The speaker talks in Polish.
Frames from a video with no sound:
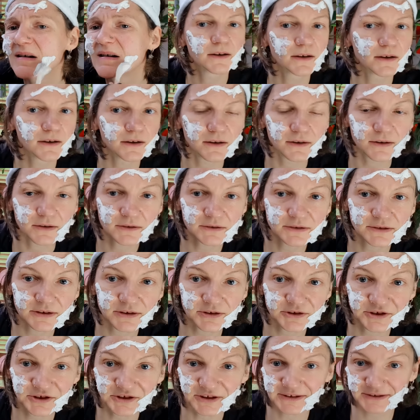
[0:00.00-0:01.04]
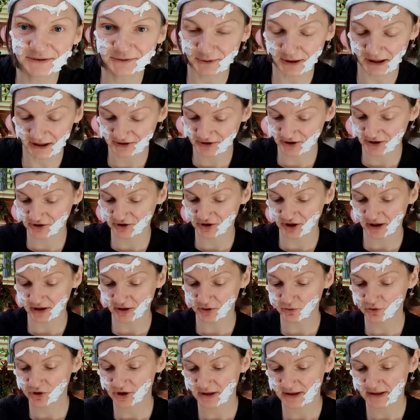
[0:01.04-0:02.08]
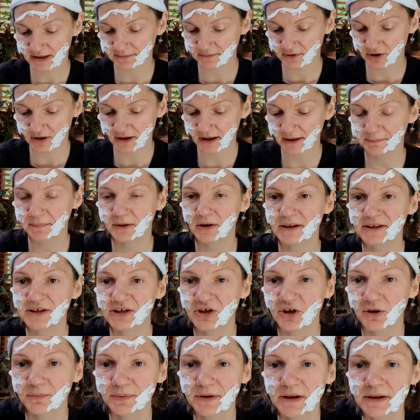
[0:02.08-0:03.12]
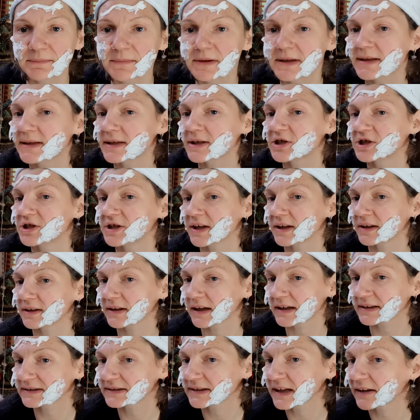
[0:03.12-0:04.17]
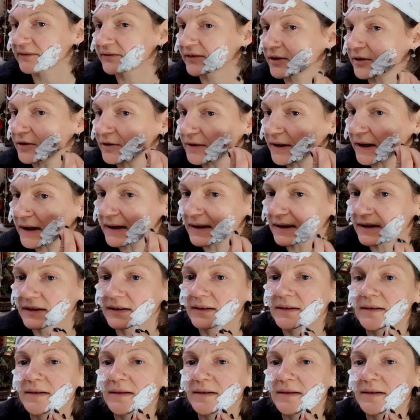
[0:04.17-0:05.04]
O, coś się, słuchajcie, dzieje. Już jestem trochę bardziej optymistycznie nastawiona.